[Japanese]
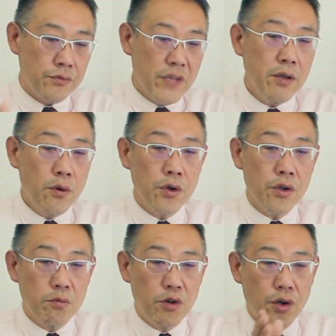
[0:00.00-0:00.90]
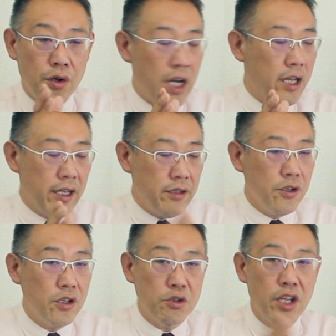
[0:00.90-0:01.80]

猫よりもあ犬よりも